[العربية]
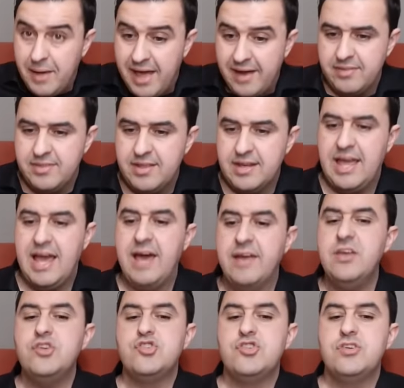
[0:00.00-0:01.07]
ديال
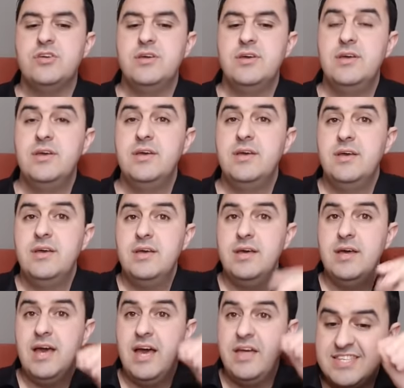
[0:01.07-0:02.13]
الخارج
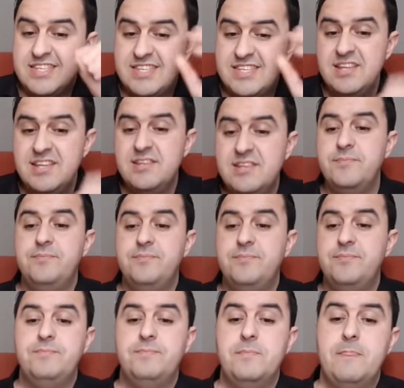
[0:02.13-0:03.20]
هذا السن
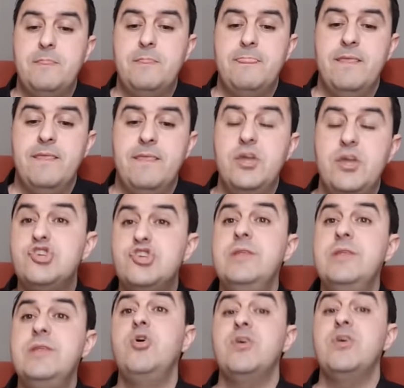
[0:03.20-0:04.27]
إج
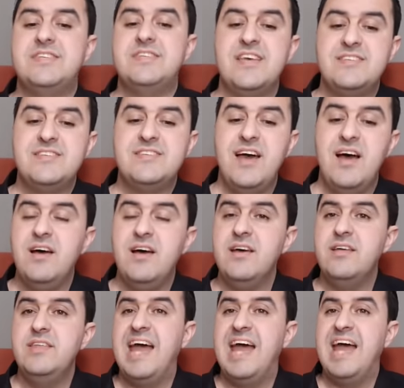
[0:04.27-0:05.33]
المؤسسة
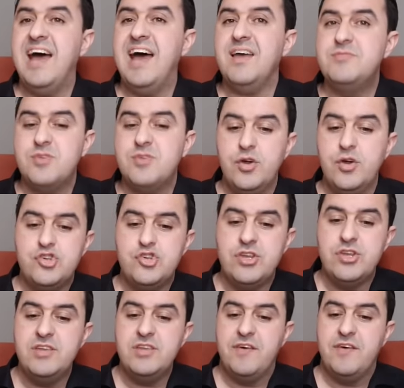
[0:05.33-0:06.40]
لنهار
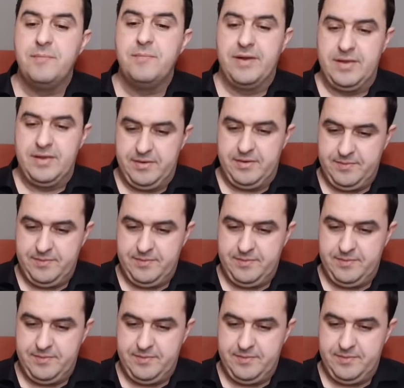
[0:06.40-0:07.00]
25 فبراير